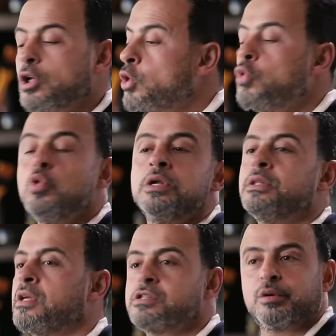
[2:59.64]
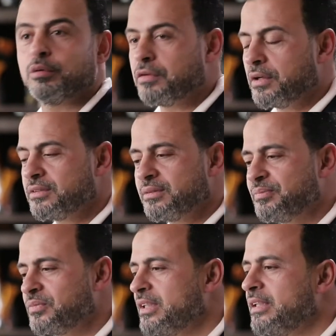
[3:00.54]
لكل التصرفات
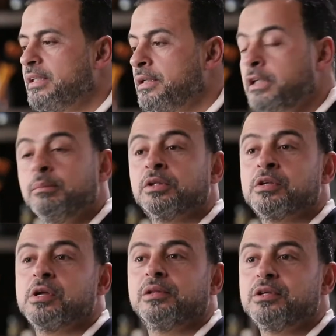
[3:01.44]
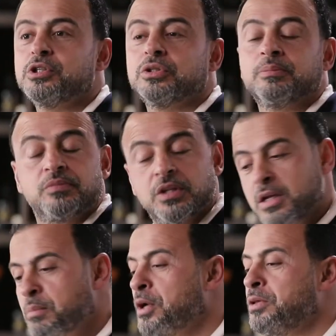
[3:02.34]
ليه ما اتصلتش
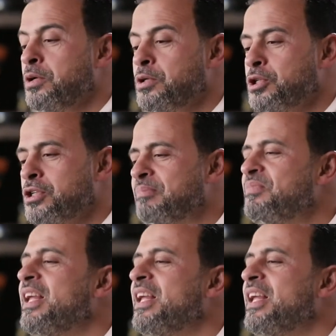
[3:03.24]
ليه ما ردتش